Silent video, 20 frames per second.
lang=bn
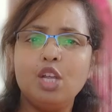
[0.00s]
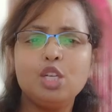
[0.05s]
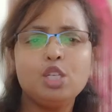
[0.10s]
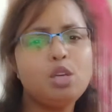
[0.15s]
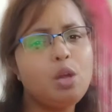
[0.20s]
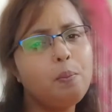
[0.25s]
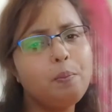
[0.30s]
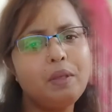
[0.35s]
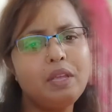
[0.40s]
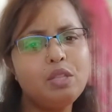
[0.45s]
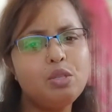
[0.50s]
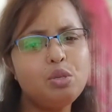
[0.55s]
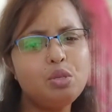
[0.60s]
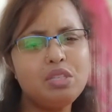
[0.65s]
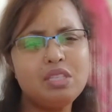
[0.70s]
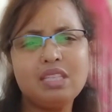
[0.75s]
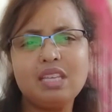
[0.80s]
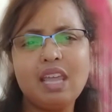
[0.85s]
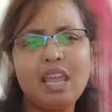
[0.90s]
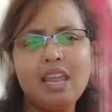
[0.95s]
সব কিছু
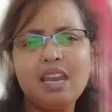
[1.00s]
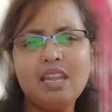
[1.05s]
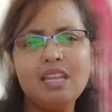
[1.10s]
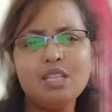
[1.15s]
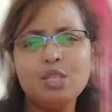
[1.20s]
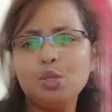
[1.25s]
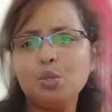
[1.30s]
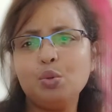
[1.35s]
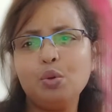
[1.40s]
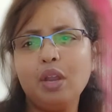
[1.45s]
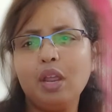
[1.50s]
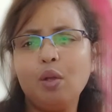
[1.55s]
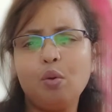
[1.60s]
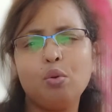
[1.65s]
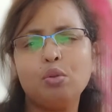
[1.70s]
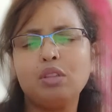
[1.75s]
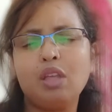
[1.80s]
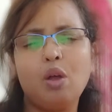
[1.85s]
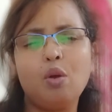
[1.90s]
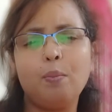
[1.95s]
ছেড়ে ছুঁড়ে
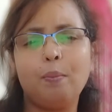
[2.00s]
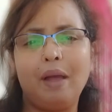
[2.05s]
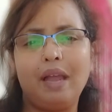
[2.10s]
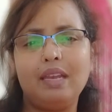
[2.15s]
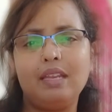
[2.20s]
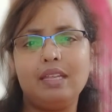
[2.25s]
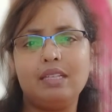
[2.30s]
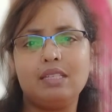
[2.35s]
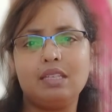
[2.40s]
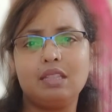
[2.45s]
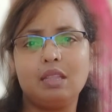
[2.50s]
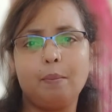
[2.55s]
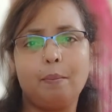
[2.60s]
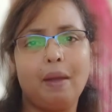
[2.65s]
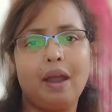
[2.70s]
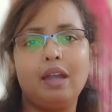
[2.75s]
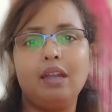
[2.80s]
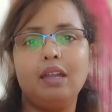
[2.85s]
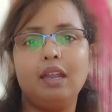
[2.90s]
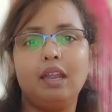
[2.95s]
কোথাও পালিয়ে যেতে
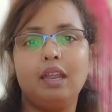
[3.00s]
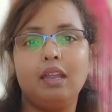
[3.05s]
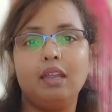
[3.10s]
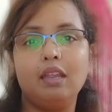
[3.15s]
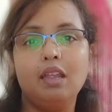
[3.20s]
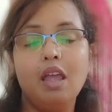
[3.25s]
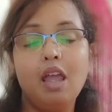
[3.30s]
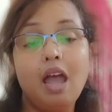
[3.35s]
পারলেই